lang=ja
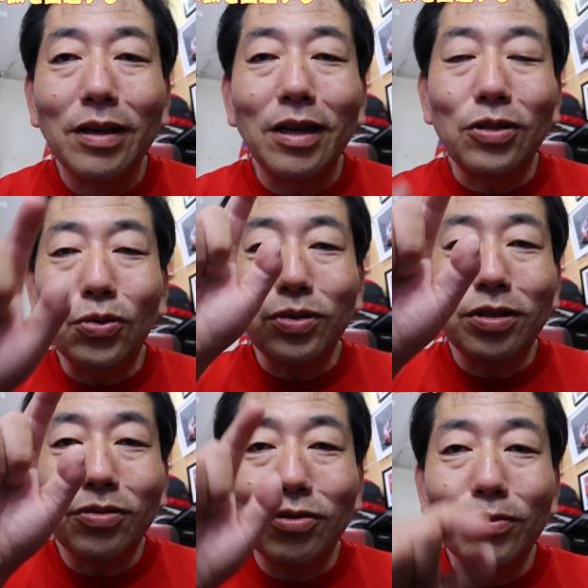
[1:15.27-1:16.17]
えー、直
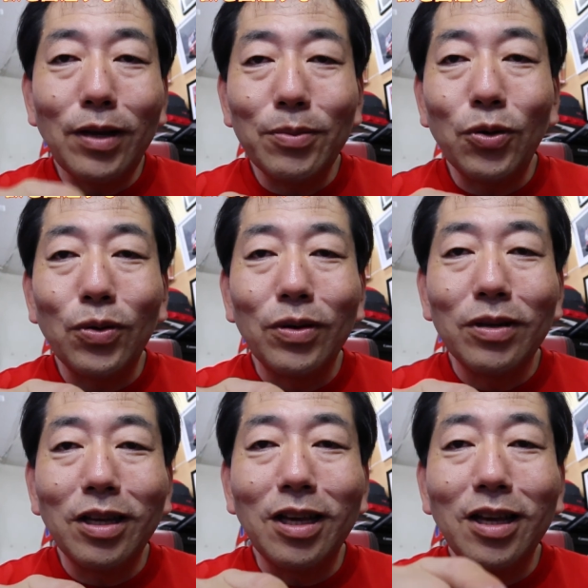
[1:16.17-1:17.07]
進する場合も、
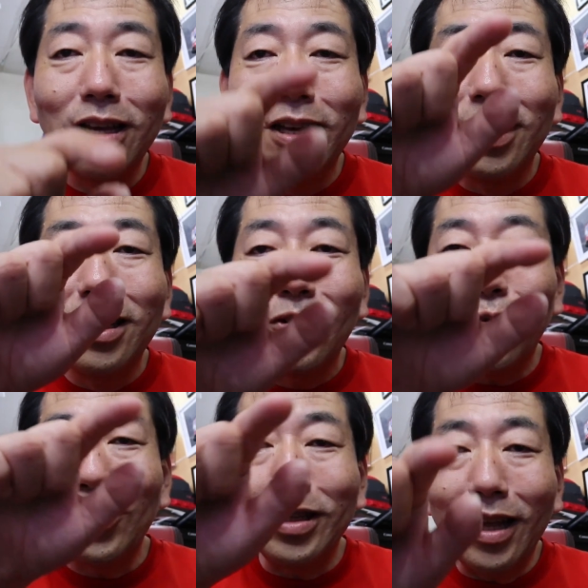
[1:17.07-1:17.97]
えー、
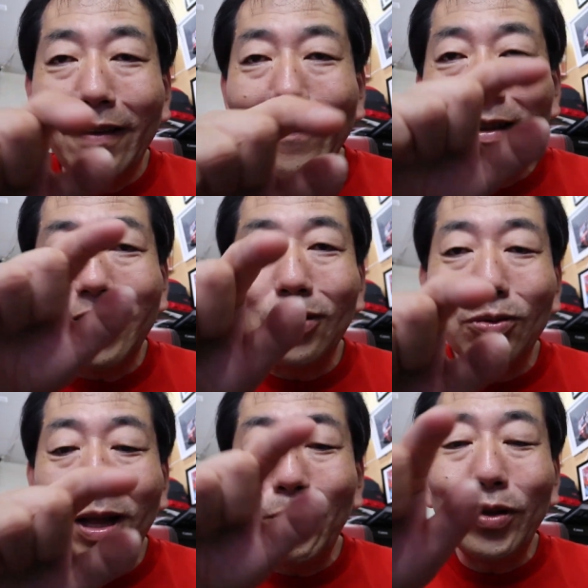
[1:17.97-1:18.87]
ここにね、あ
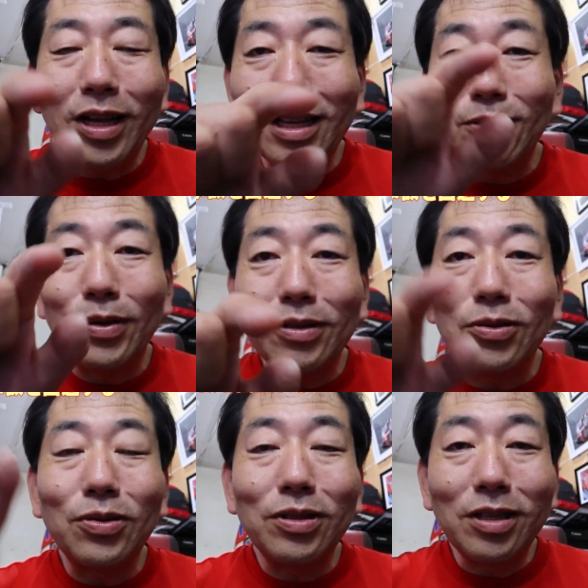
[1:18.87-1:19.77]
の何もないやつもあ
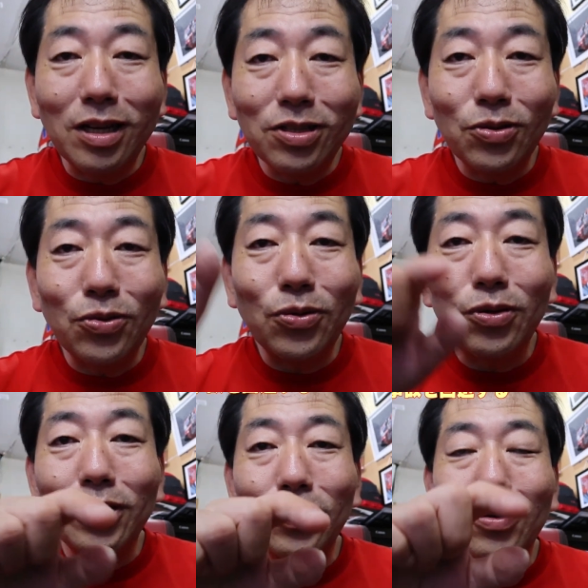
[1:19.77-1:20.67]
るので、伊賀市のとこ
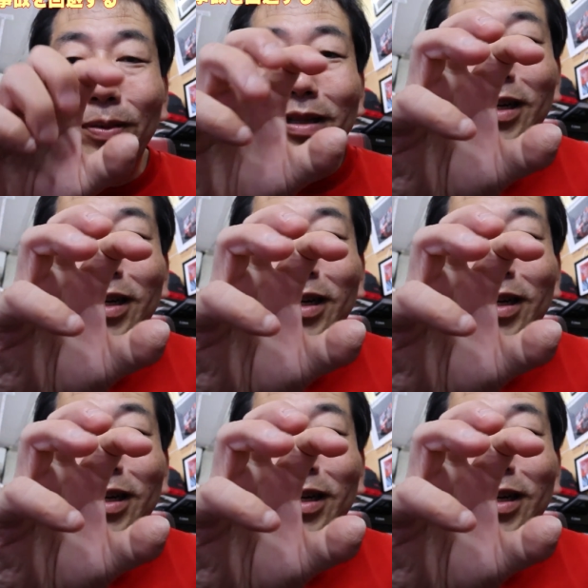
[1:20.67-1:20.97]
ろはちょっと真ん